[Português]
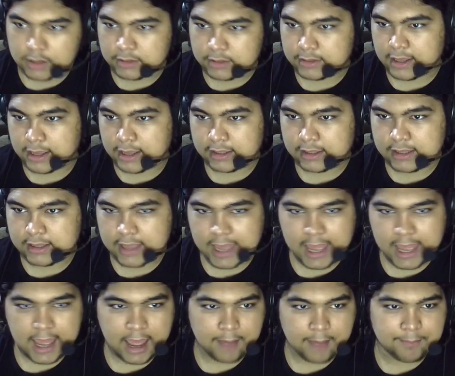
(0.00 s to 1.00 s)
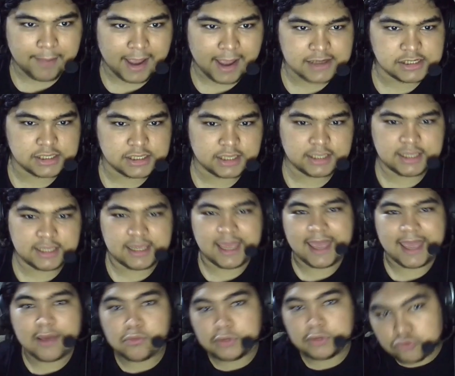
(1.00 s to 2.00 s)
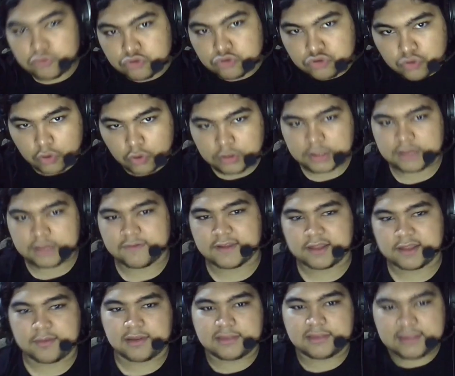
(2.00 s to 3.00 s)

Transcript: né, que é a página que reuniu todo esse vazamento,